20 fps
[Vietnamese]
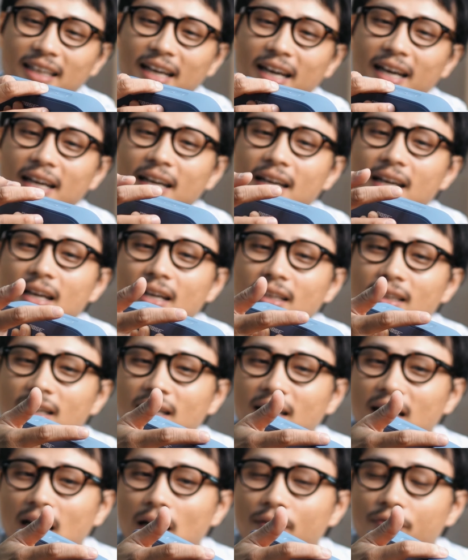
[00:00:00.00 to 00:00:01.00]
tế
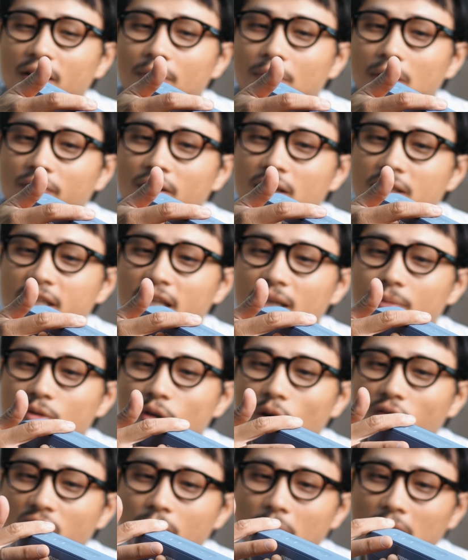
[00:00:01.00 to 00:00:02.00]
tất cả các phím thì vẫn chìm
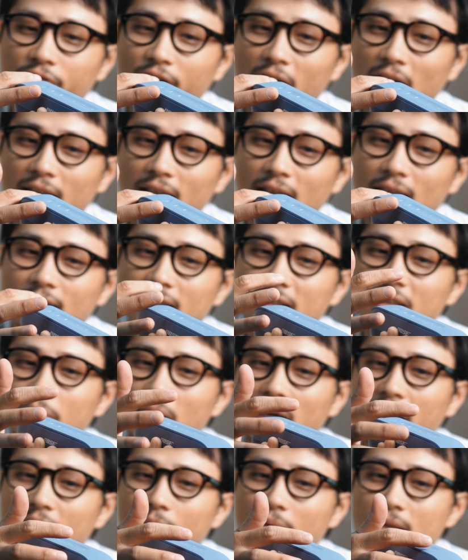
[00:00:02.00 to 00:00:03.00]
so với mặt phẳng nhá nhưng
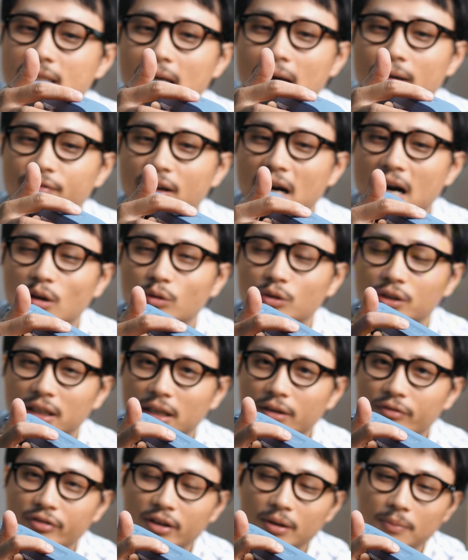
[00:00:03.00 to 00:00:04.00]
mà khi mà chạm vào thì
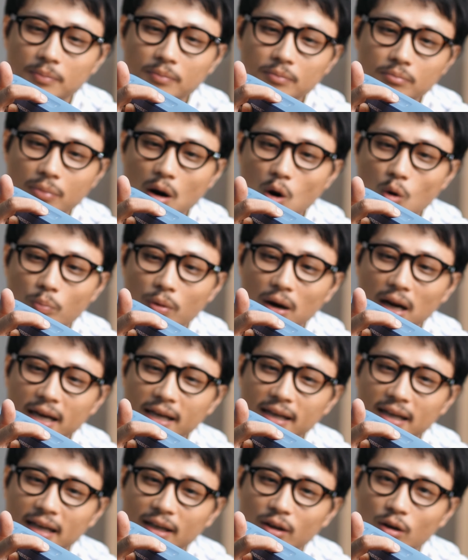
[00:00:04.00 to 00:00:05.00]
cái phím power
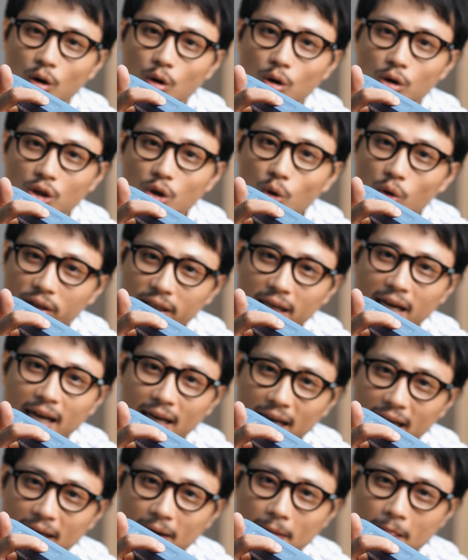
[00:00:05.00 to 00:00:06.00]
play này nó có nổi nhẹ
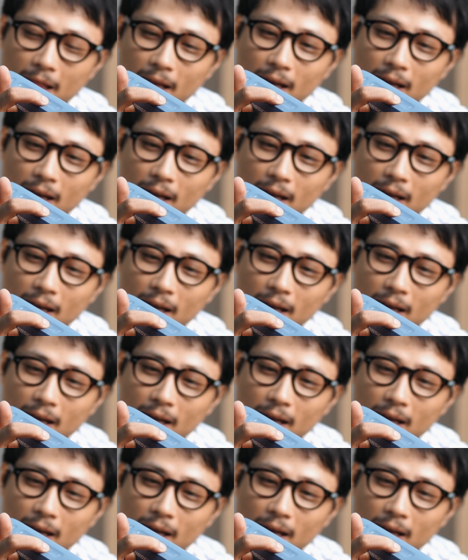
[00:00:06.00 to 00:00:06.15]
lên